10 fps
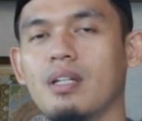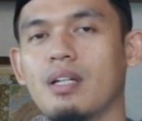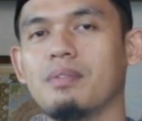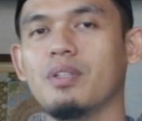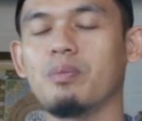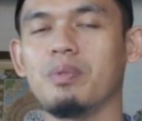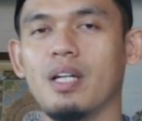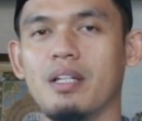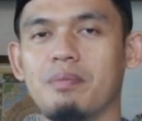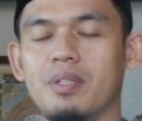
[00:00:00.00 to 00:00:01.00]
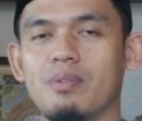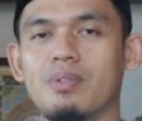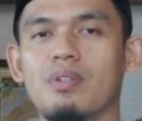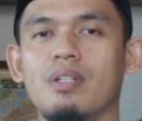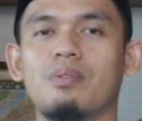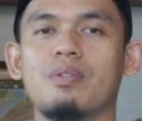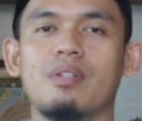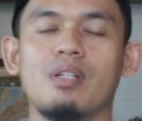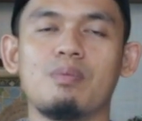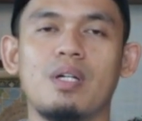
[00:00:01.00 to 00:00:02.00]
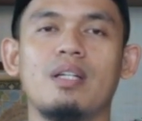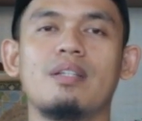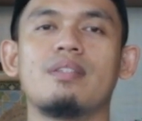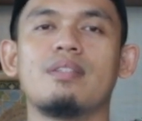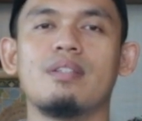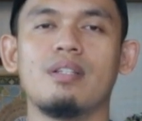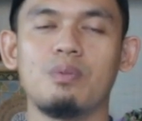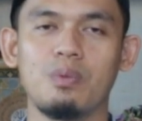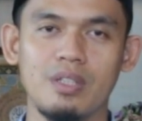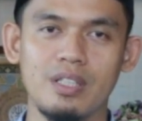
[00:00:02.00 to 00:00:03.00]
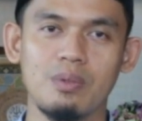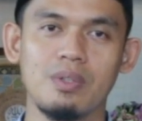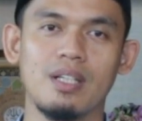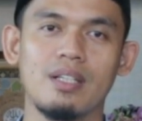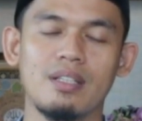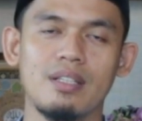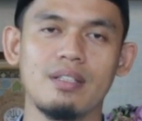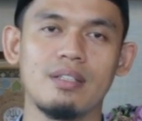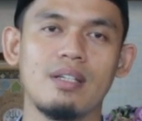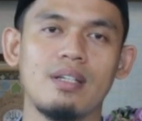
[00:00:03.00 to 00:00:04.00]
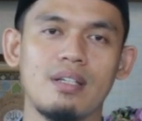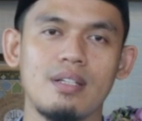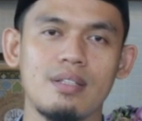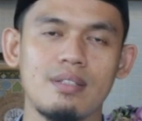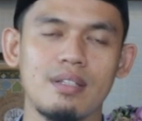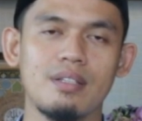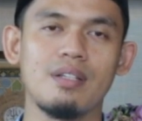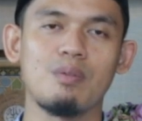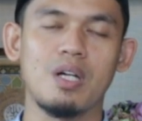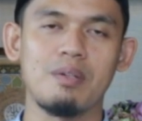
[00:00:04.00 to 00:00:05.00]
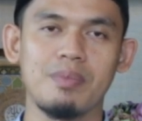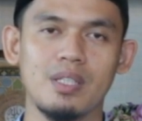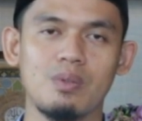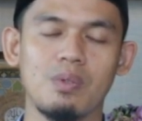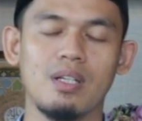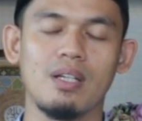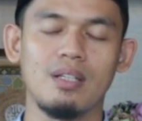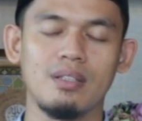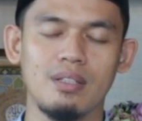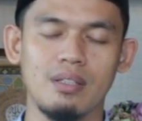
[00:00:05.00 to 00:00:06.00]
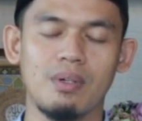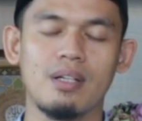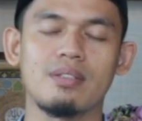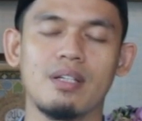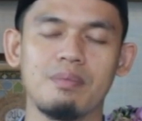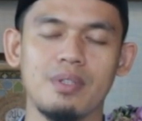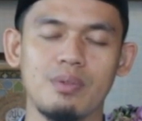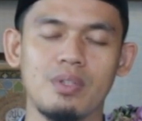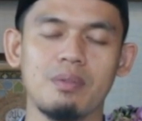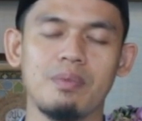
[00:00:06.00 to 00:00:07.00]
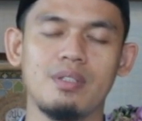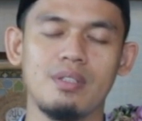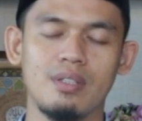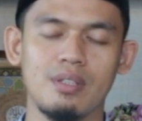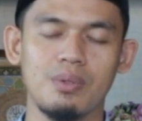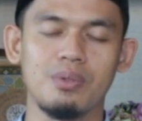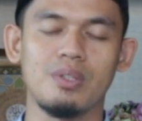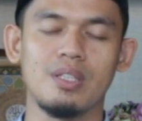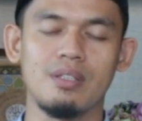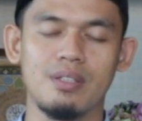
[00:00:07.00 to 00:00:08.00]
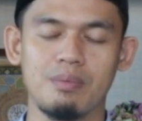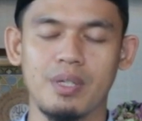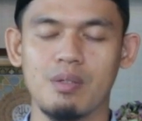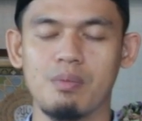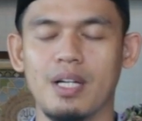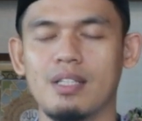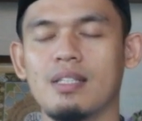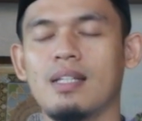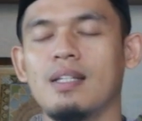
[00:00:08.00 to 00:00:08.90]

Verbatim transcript: Alhamdulillah Rabbil Alamin. Wassalatu wassalamu ala sayyidil awwalin wal akhirin. Sayyidina Muhammad wa ala alihi wa ashabihi wa li baitihi wa zurriyati ijma'in wa ba'd.